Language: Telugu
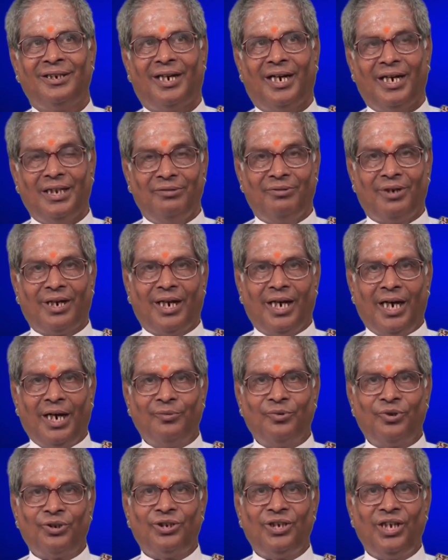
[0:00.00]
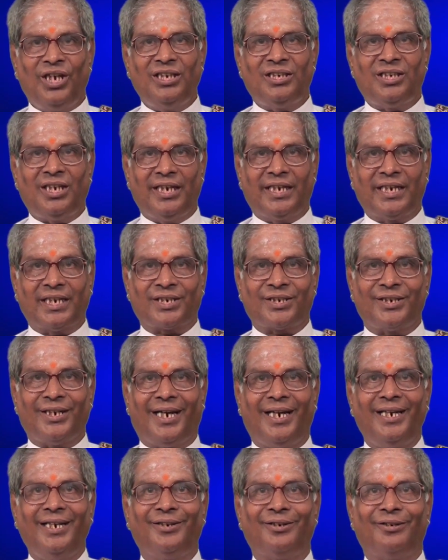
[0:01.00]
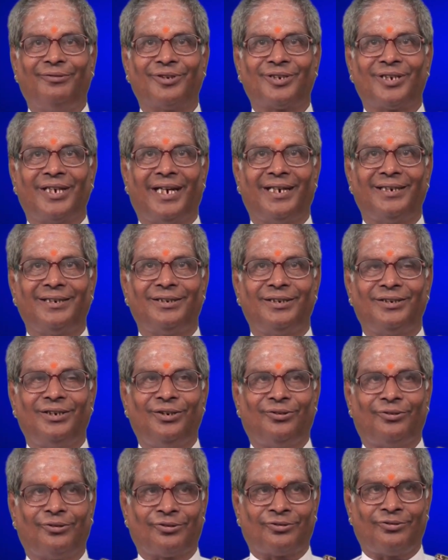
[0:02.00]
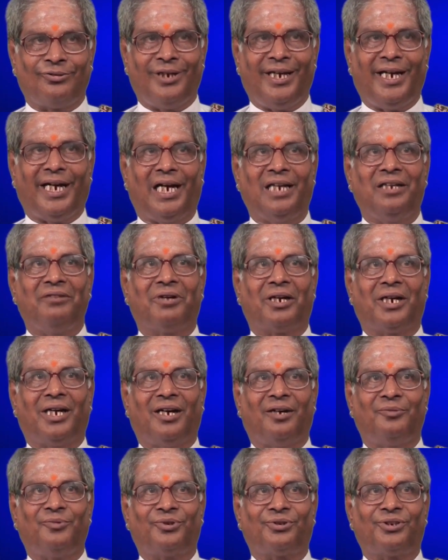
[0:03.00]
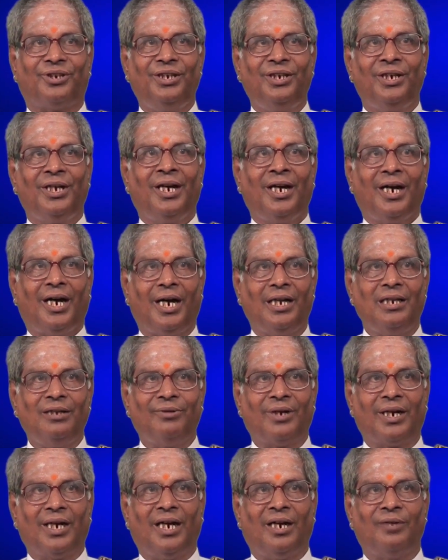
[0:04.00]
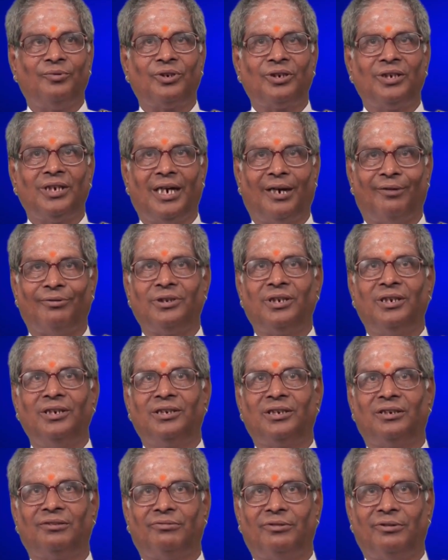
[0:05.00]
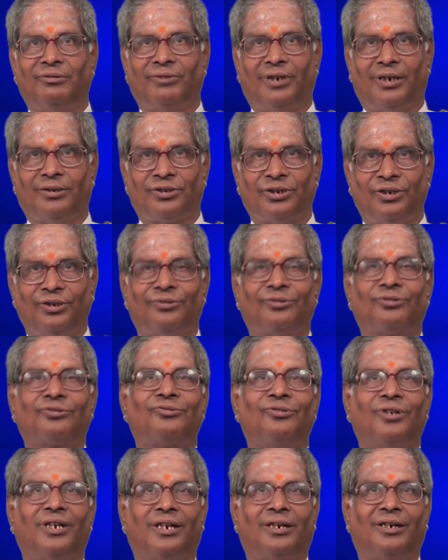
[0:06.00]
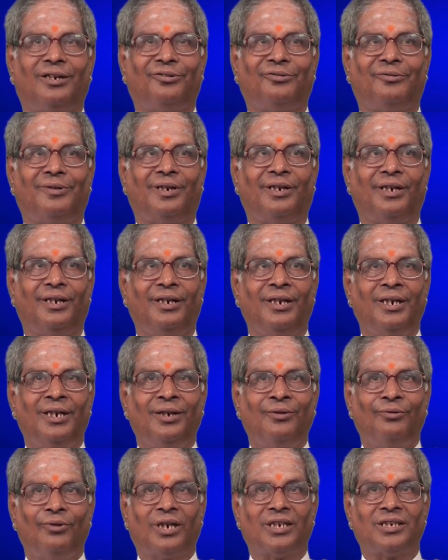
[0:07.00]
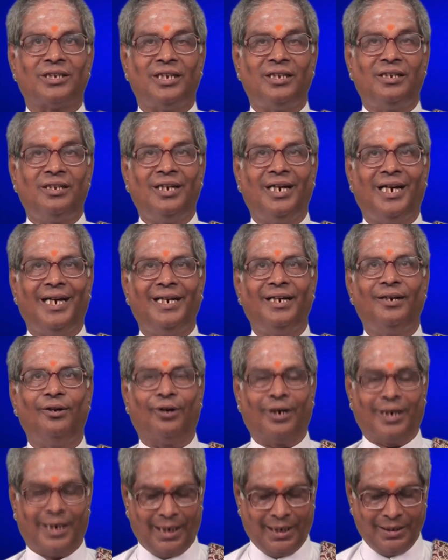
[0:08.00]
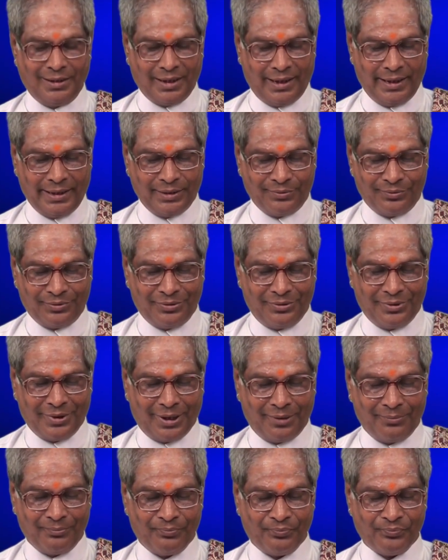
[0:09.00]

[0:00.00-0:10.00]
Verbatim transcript: ఆదివరాహమూర్తి శ్రీకృష్ణ నీకు నమస్కారం ఎందుకంటే కృష్ణుడే ఆదివరాహమూర్తి ఆదివరాహమూర్తిగా అవతరించినటువంటి వాడు శ్రీకృష్ణుడేనన్నటువంటి ఒక సత్యాన్ని లోకానికి తెలియజెబుతున్నారు